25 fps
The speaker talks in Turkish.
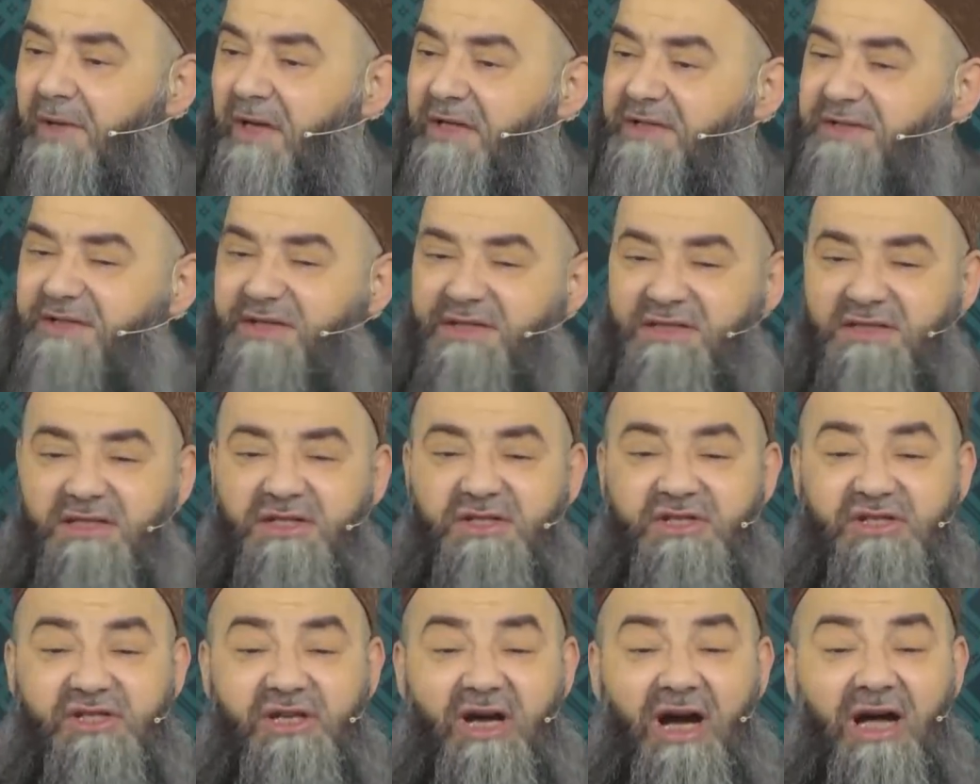Sizi
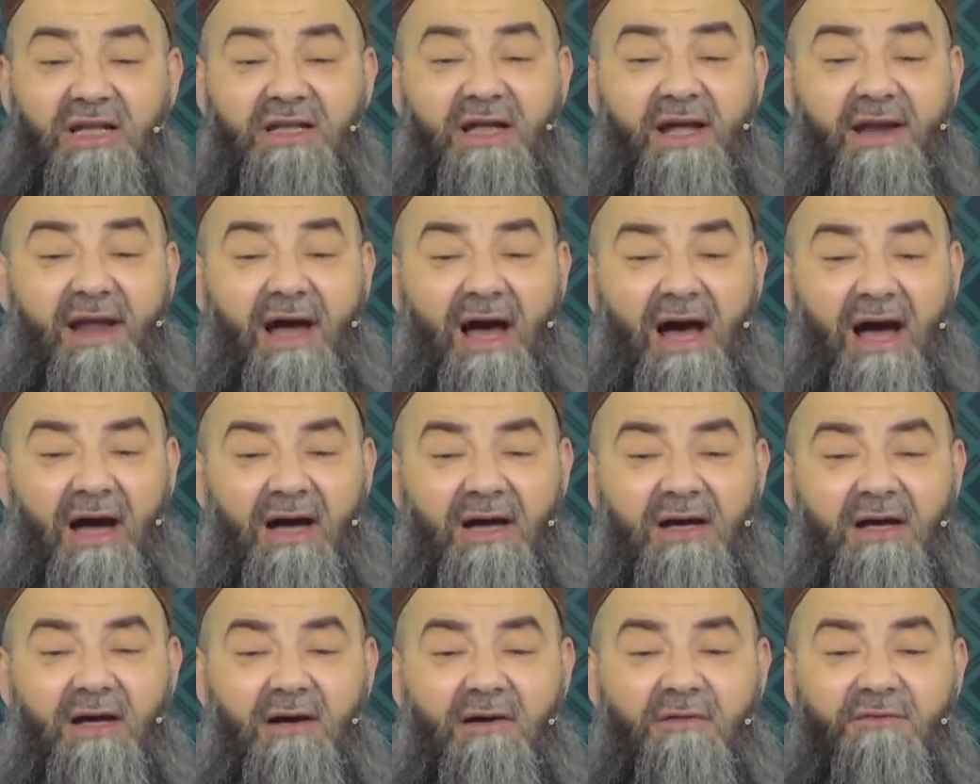şialara,
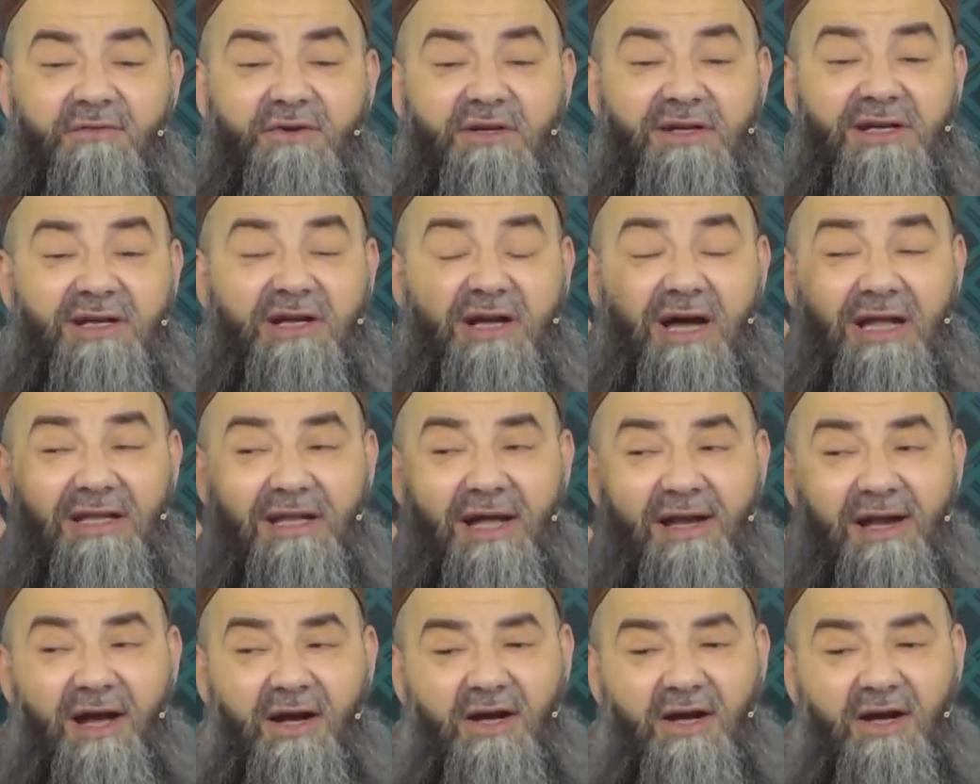fırkalara